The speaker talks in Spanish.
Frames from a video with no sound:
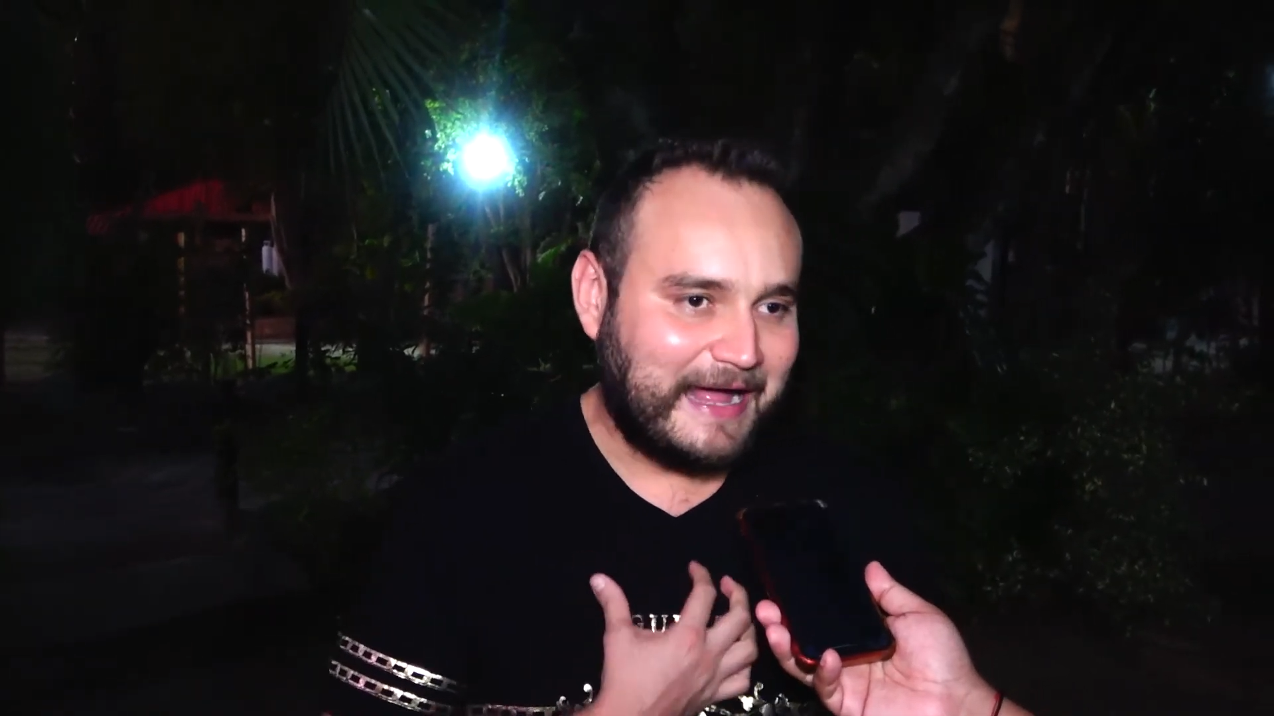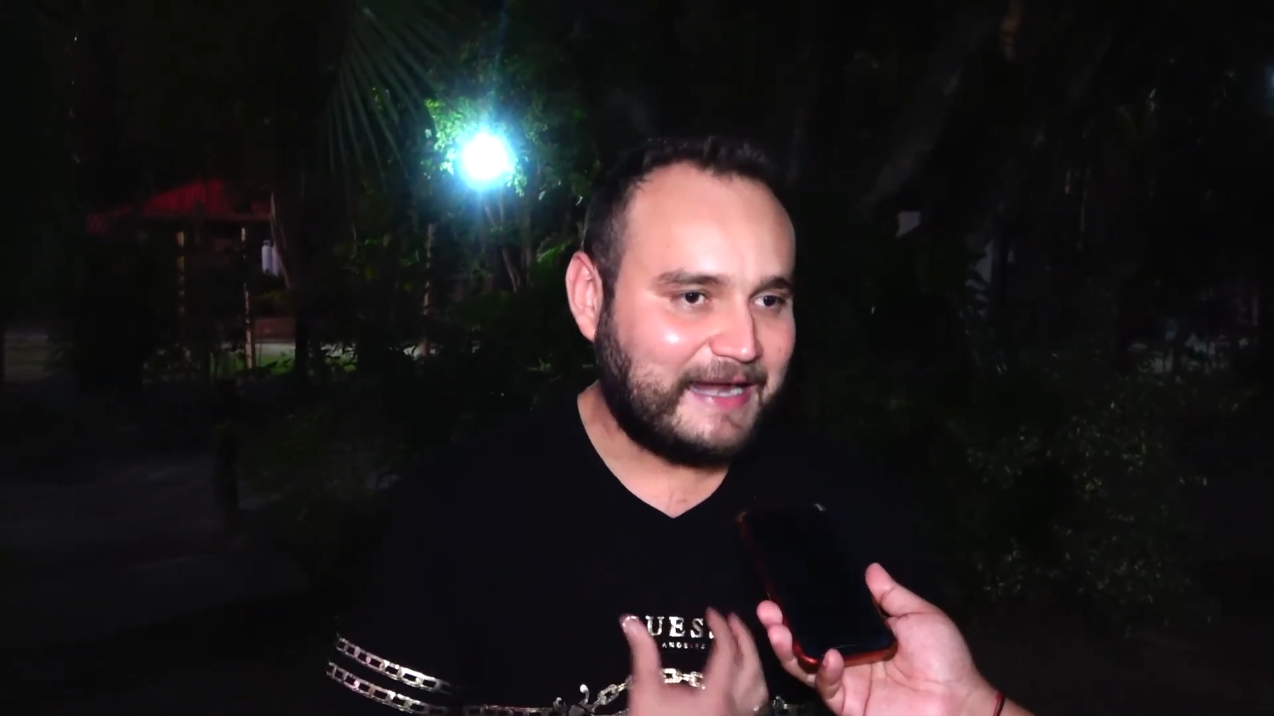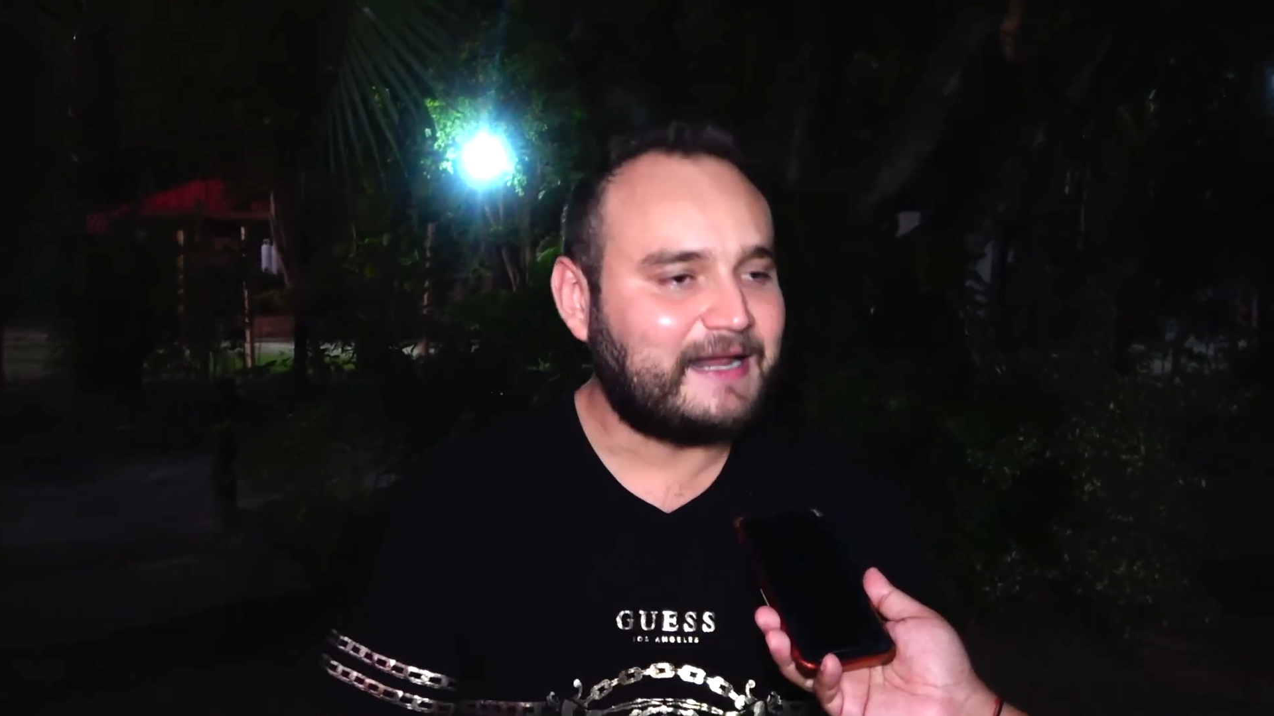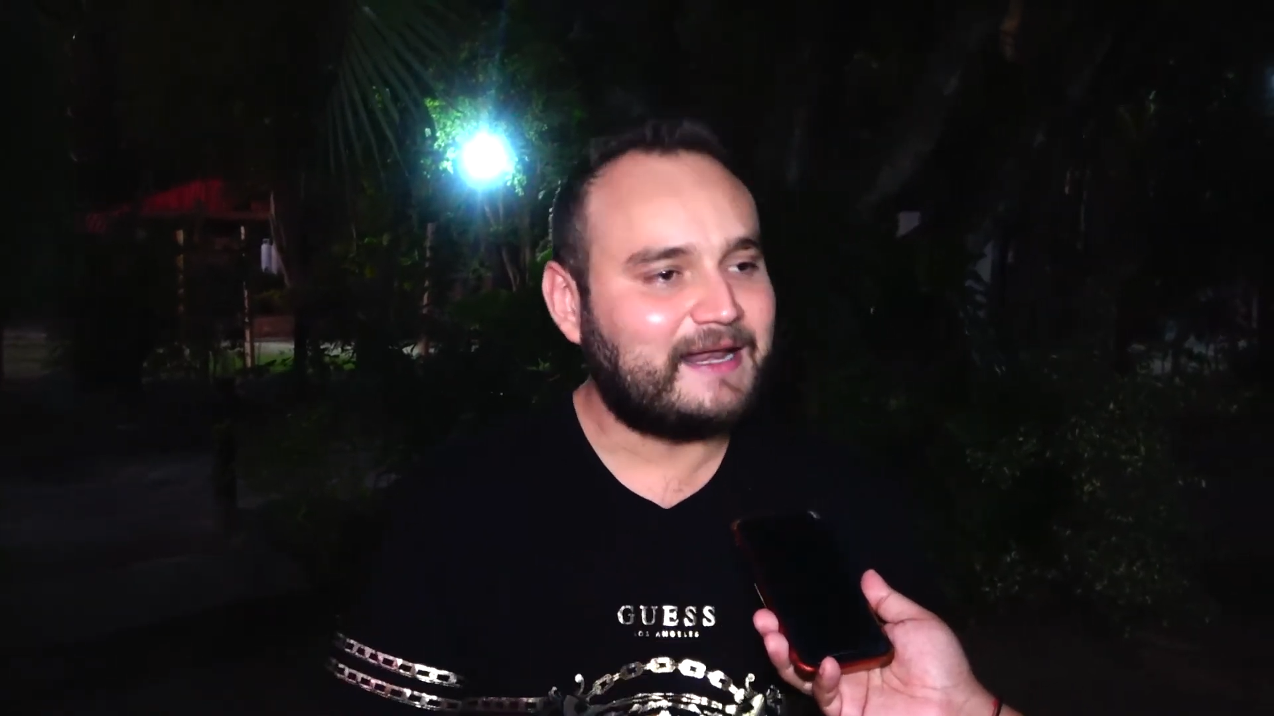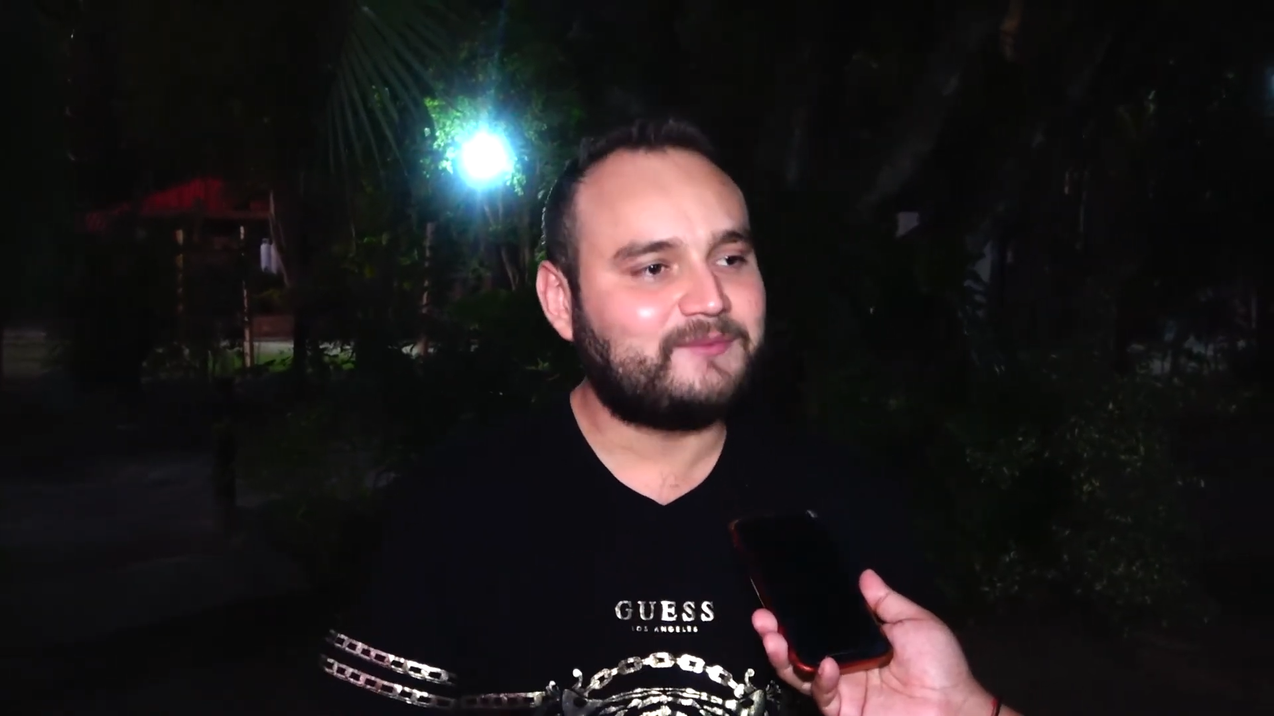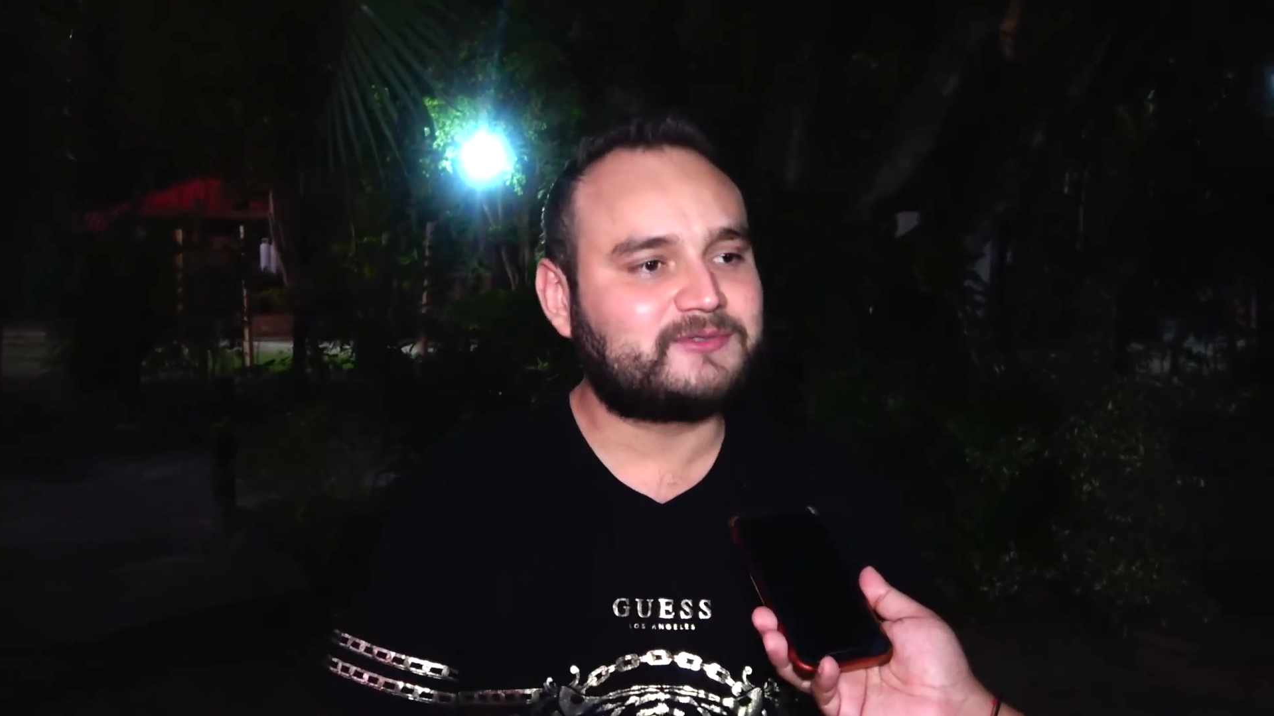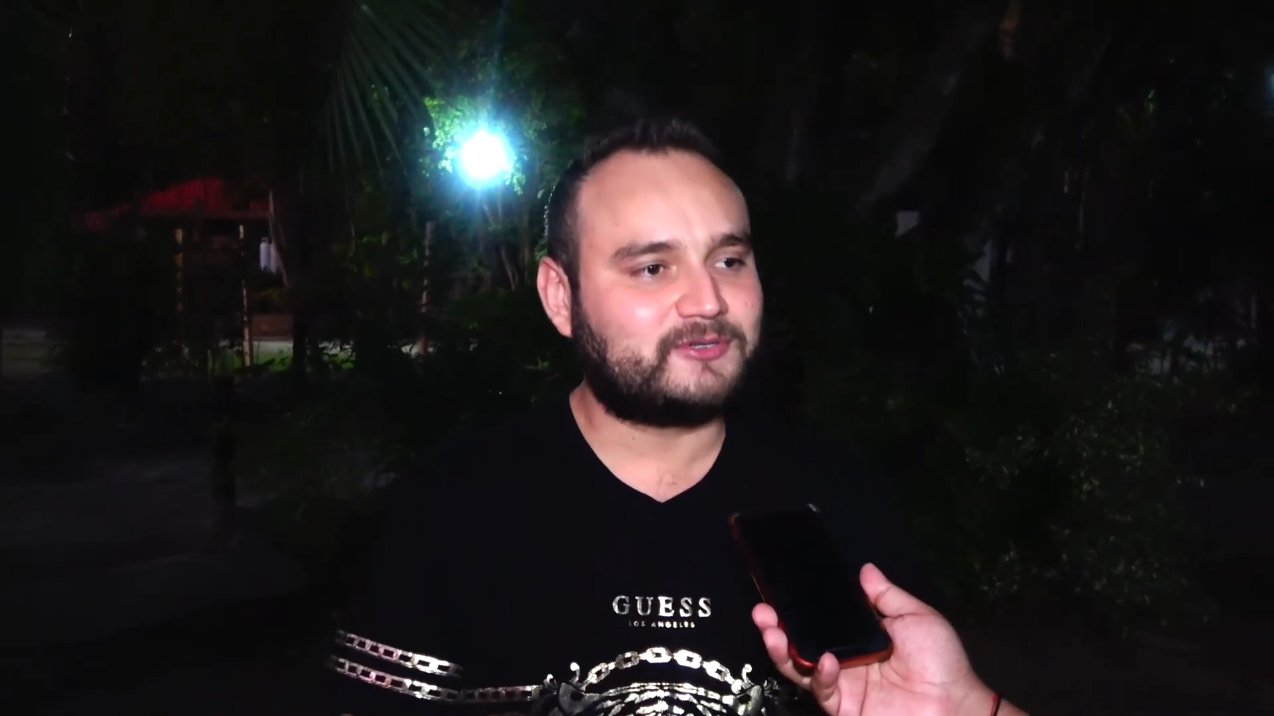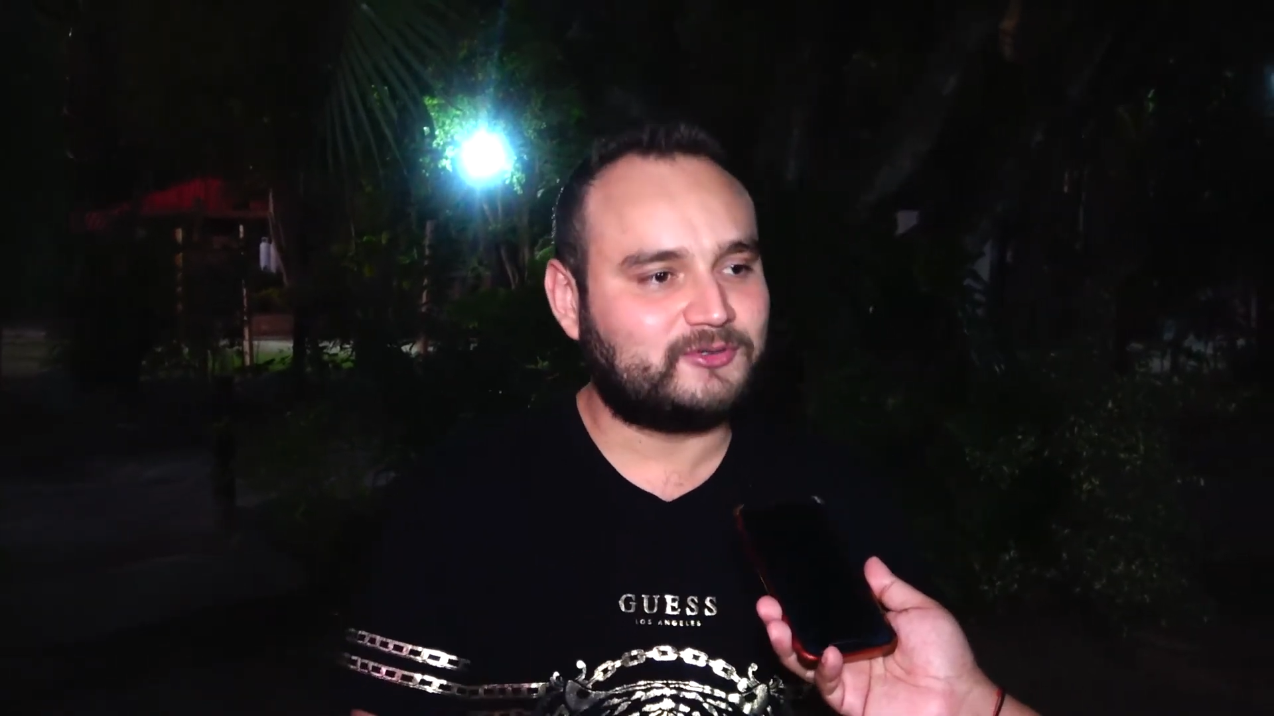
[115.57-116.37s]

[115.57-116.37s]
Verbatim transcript: anhelamos